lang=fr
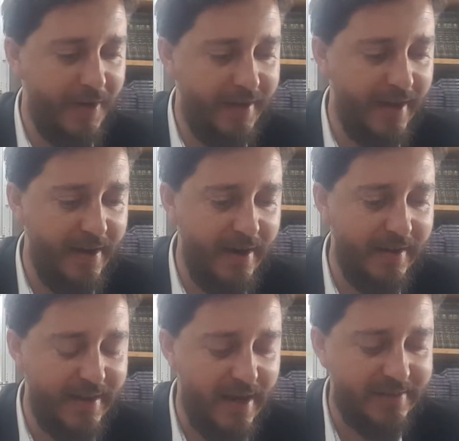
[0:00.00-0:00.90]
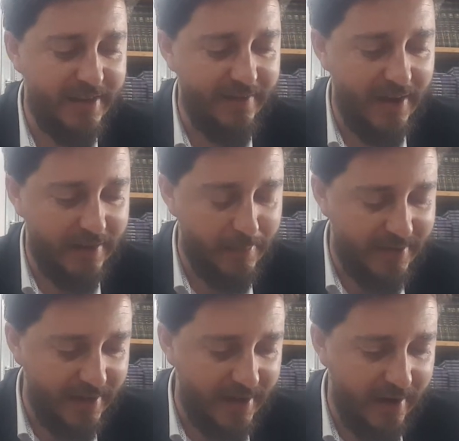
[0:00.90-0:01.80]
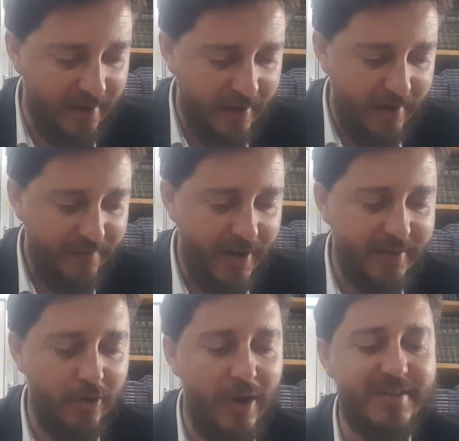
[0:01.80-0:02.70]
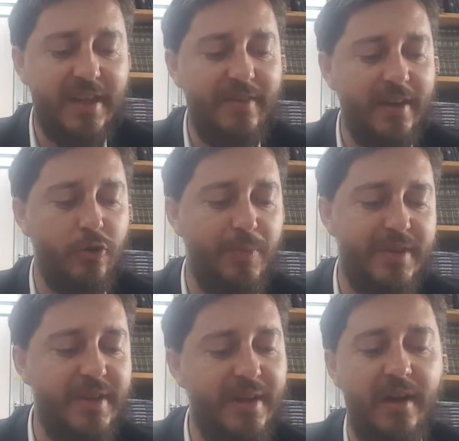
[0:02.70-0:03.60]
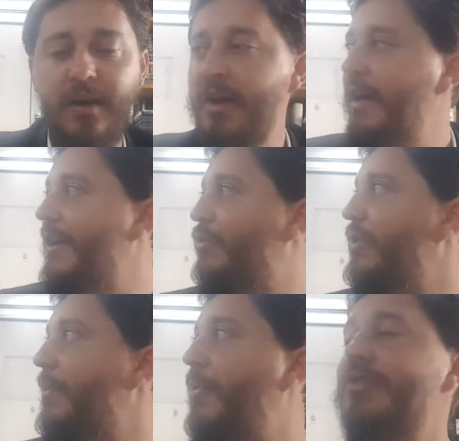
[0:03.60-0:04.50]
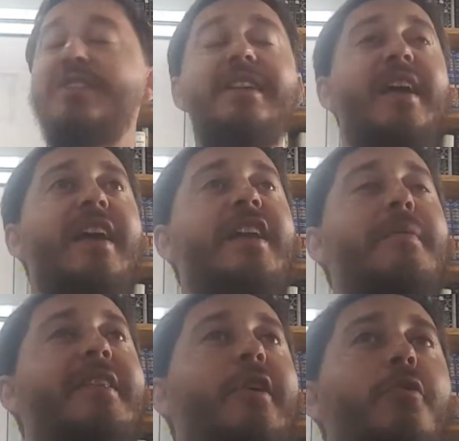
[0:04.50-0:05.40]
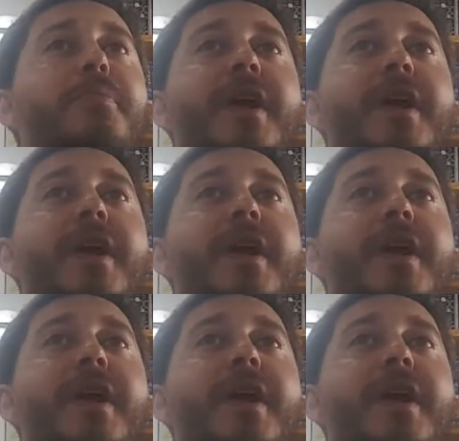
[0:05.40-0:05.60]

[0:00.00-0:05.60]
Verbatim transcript: bedina. Et tout dépend si les Dayanim étaient en